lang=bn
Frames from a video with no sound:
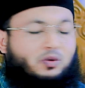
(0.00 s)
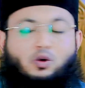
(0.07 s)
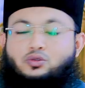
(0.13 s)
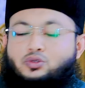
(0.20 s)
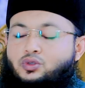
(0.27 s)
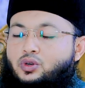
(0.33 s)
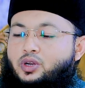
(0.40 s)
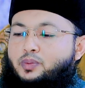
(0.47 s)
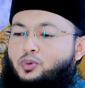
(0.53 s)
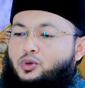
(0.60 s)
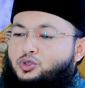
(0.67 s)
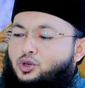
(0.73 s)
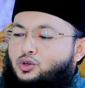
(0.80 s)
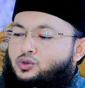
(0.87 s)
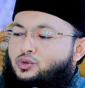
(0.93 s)
অন্তরে
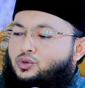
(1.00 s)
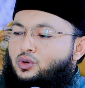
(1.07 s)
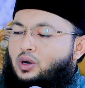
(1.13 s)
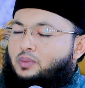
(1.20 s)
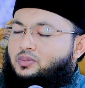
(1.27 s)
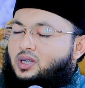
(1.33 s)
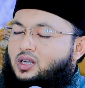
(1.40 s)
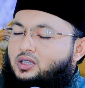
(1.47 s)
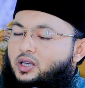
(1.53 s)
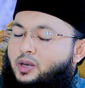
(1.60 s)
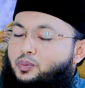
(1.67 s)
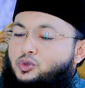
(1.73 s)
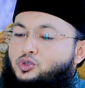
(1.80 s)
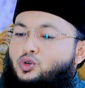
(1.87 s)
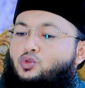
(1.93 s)
প্রচণ্ড আপনার
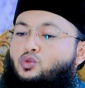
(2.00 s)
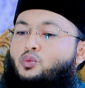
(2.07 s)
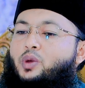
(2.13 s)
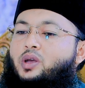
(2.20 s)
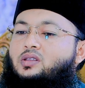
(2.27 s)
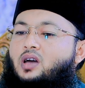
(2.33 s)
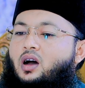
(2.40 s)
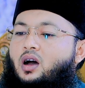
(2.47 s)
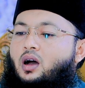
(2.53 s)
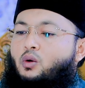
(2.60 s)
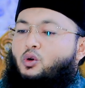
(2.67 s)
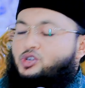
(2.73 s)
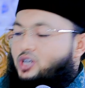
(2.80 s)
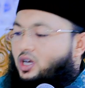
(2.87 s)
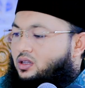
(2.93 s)
দেহে প্রচণ্ড ব্যথা
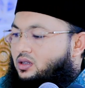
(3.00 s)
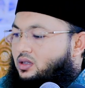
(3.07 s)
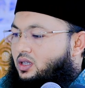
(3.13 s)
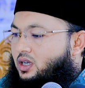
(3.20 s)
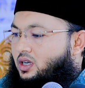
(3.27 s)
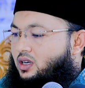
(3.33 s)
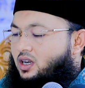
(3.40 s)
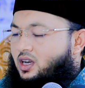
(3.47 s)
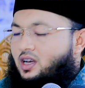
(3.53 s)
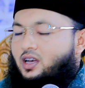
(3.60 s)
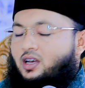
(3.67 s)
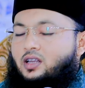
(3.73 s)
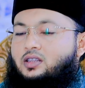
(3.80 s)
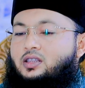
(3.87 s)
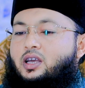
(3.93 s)
অশান্তি
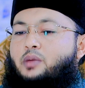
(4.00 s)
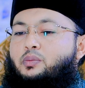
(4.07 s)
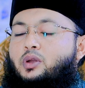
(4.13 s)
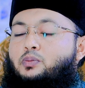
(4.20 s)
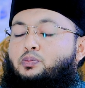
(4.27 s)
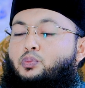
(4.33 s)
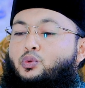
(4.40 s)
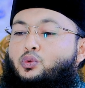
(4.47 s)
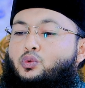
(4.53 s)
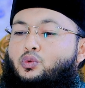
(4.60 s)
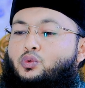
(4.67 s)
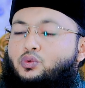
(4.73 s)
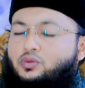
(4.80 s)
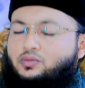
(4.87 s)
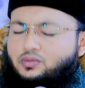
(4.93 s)
দেখবেন পুরো
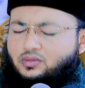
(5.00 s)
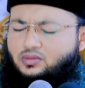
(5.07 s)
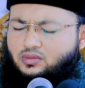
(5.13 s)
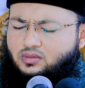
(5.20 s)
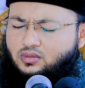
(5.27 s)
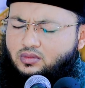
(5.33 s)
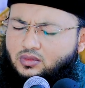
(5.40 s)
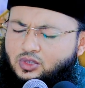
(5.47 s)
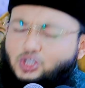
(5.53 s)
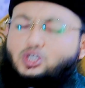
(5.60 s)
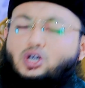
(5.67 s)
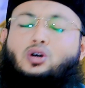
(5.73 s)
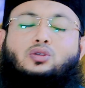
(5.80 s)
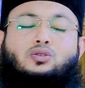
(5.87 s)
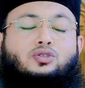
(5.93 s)

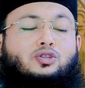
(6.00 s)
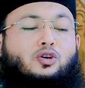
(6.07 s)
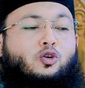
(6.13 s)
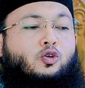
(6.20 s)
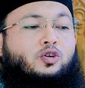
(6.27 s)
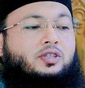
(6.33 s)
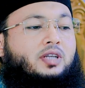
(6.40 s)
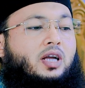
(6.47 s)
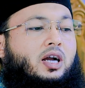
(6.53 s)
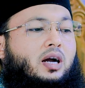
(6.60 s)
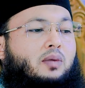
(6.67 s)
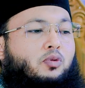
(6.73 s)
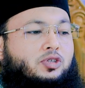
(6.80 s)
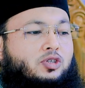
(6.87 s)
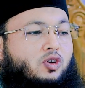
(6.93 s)
দন দৌলত
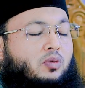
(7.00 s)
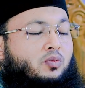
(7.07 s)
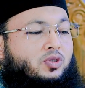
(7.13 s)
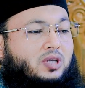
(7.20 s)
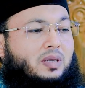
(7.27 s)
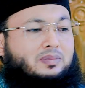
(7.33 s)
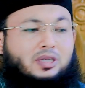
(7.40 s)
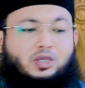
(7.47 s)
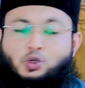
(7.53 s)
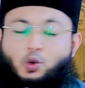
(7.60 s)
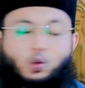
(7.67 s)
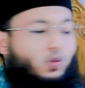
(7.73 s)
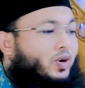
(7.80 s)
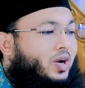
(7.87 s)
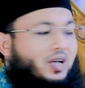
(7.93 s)
টাকা পয়সা ক্ষমতা আপনার
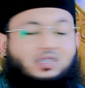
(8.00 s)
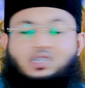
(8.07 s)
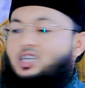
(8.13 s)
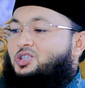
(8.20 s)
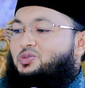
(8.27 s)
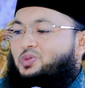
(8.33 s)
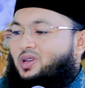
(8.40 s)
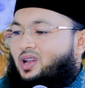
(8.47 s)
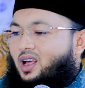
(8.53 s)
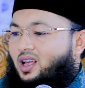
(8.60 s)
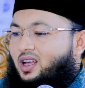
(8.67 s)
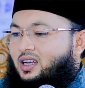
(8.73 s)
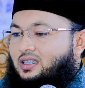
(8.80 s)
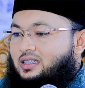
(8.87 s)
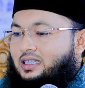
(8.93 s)
কোনো কাজে আসবে না
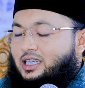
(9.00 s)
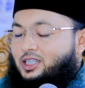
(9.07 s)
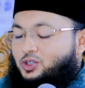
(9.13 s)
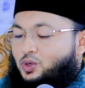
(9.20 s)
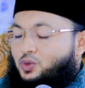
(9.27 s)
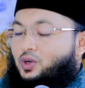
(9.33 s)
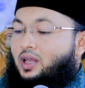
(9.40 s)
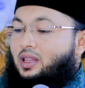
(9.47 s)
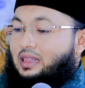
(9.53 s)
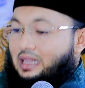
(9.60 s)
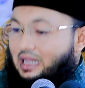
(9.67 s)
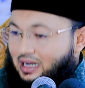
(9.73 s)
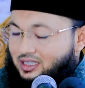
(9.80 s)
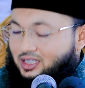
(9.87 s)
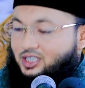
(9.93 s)
এই জন্য
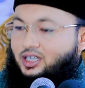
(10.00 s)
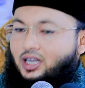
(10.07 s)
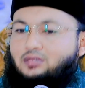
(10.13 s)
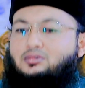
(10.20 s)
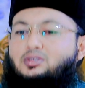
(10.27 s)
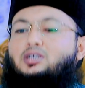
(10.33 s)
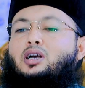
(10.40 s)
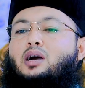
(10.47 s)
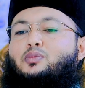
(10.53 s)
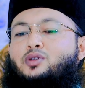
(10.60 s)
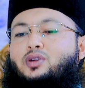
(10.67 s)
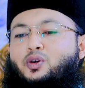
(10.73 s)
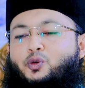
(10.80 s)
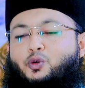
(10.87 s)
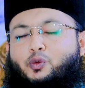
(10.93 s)
আল্লাহর কাছে শান্তি
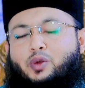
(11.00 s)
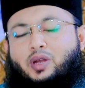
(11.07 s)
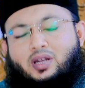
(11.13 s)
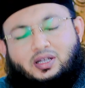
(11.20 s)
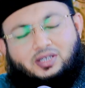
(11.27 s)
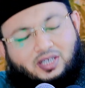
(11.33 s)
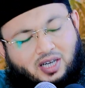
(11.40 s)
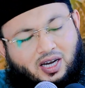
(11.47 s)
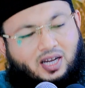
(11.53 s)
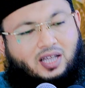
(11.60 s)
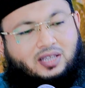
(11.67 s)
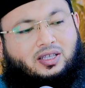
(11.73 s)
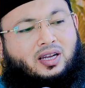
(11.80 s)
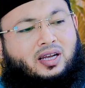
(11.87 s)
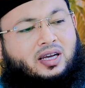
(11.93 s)
কামনা করবেন আল্লাহ যে
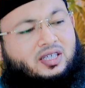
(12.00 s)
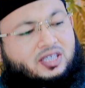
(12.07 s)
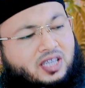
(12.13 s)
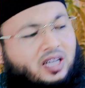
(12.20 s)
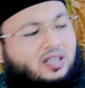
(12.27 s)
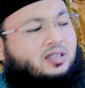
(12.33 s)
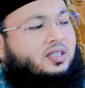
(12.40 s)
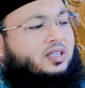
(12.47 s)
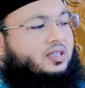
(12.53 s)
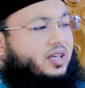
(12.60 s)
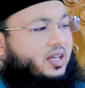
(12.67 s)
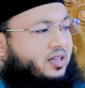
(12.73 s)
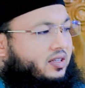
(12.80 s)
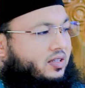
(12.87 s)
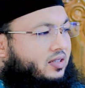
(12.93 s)
হালাতে রাখেন শান্তি দেন